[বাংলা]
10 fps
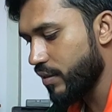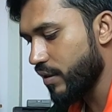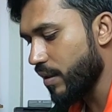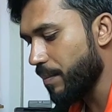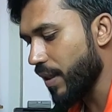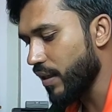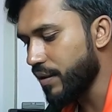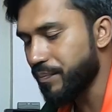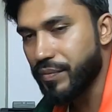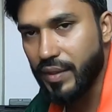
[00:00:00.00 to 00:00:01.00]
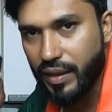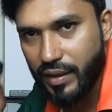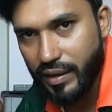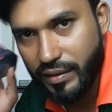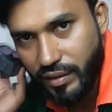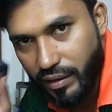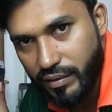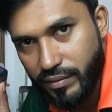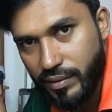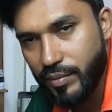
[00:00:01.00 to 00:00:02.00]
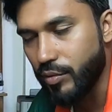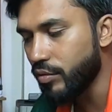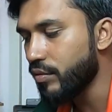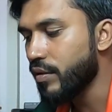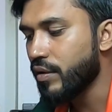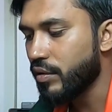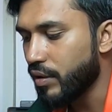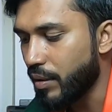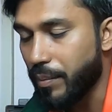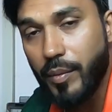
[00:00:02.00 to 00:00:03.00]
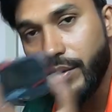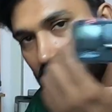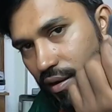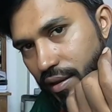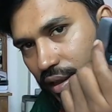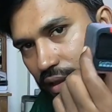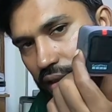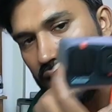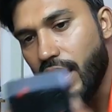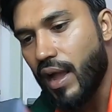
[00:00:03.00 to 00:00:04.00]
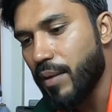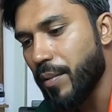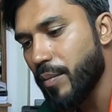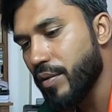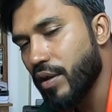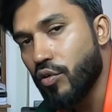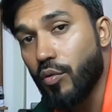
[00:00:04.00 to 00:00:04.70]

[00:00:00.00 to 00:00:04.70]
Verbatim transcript: যেটা পালা এটাকে চার্জ দিব এটা মেমোরি কার্ড নেই আর মেমোরি কার্ড